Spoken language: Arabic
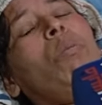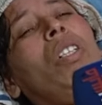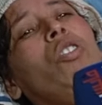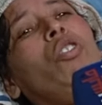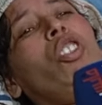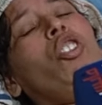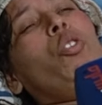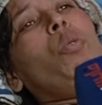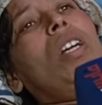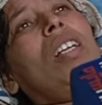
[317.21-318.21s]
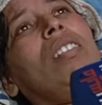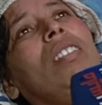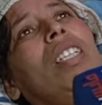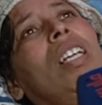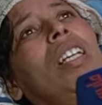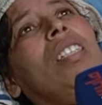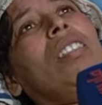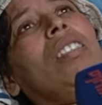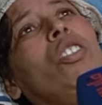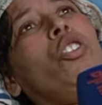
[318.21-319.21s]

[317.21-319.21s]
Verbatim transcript: مع حتى شي واحد نهائيا يعني